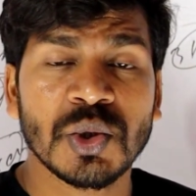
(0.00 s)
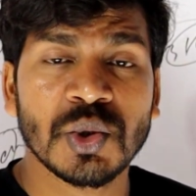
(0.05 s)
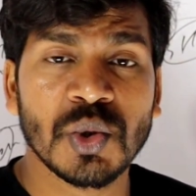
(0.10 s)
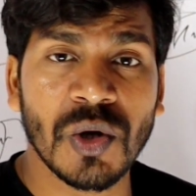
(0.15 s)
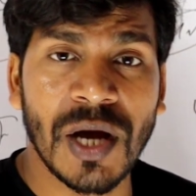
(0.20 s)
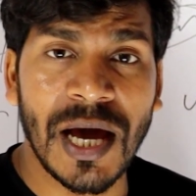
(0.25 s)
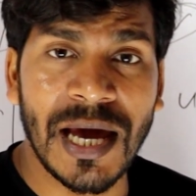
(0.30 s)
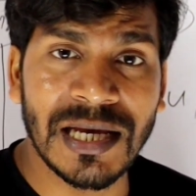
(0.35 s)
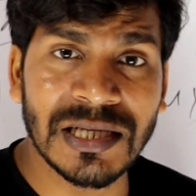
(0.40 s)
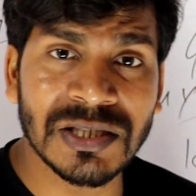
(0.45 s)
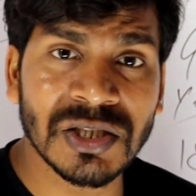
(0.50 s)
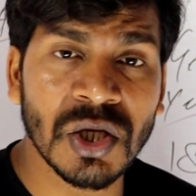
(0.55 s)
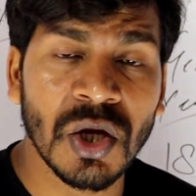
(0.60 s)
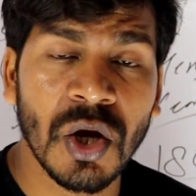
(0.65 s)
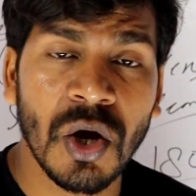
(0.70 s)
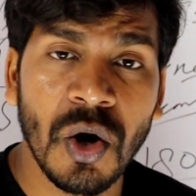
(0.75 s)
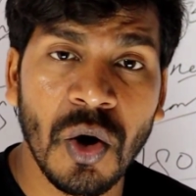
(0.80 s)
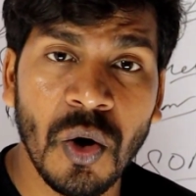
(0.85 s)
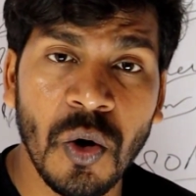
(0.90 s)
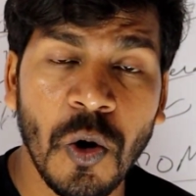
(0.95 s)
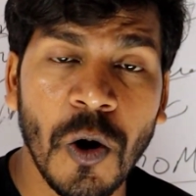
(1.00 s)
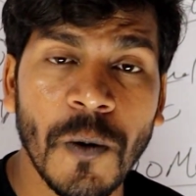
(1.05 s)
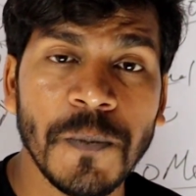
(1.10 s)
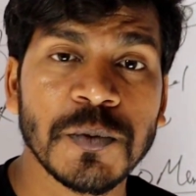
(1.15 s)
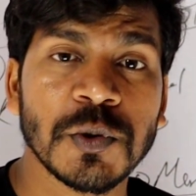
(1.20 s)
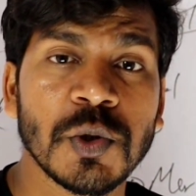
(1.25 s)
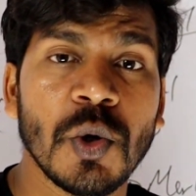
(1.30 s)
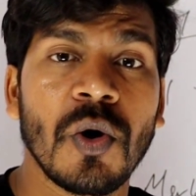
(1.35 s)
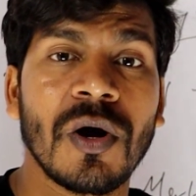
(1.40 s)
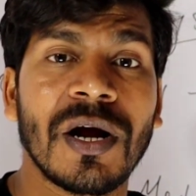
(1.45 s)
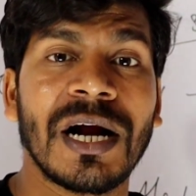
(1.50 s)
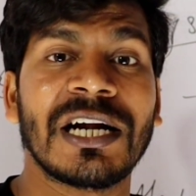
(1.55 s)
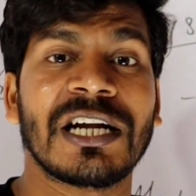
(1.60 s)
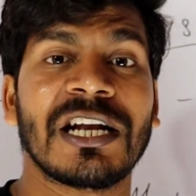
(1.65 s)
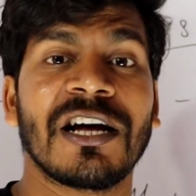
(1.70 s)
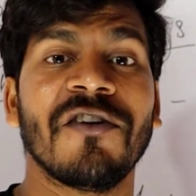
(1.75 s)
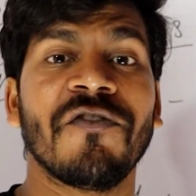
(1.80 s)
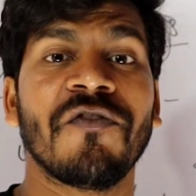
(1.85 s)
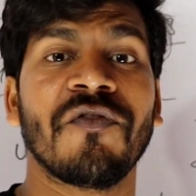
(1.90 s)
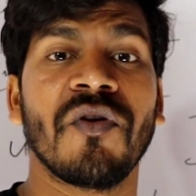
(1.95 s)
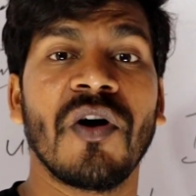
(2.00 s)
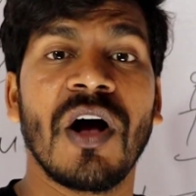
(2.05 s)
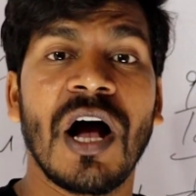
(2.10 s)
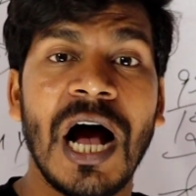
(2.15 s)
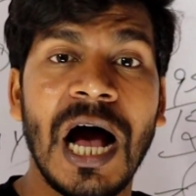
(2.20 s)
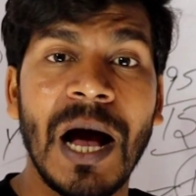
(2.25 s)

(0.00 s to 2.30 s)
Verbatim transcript: सो गाइज होप सो कट ऑफ